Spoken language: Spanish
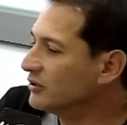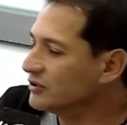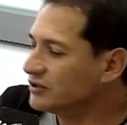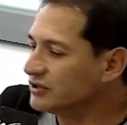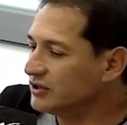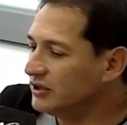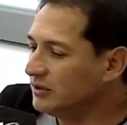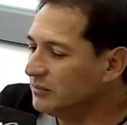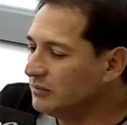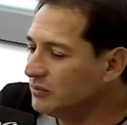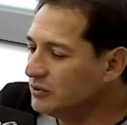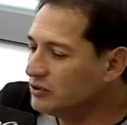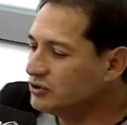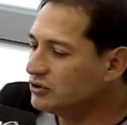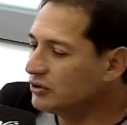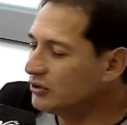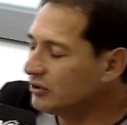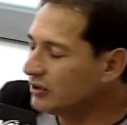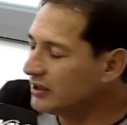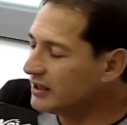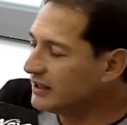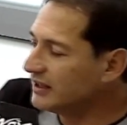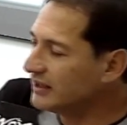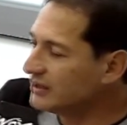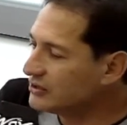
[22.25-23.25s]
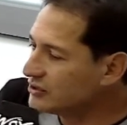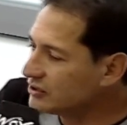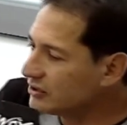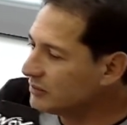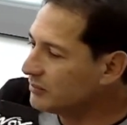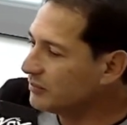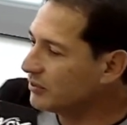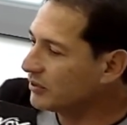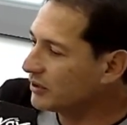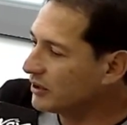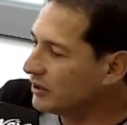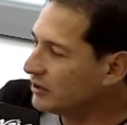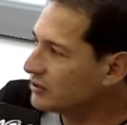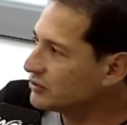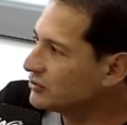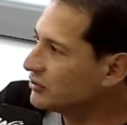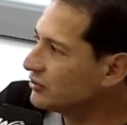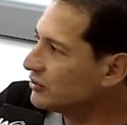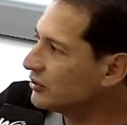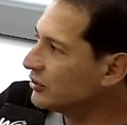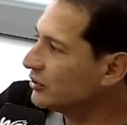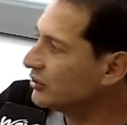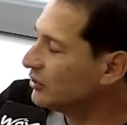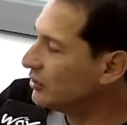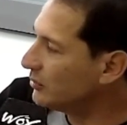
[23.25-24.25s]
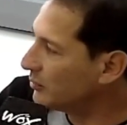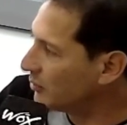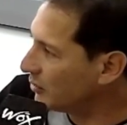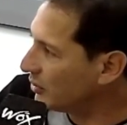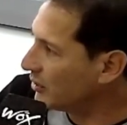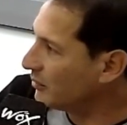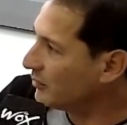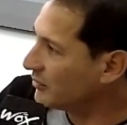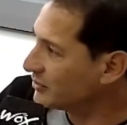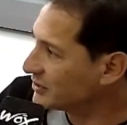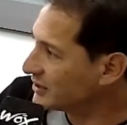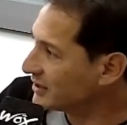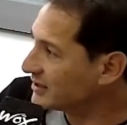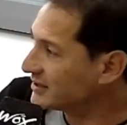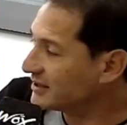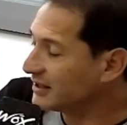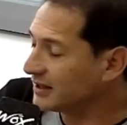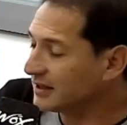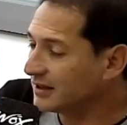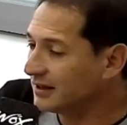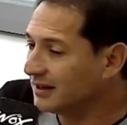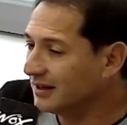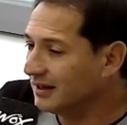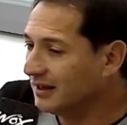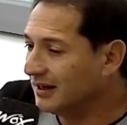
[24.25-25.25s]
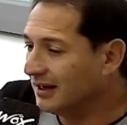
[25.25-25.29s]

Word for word: Si muchos lo han hecho, ¿por qué nosotros no lo podemos hacer?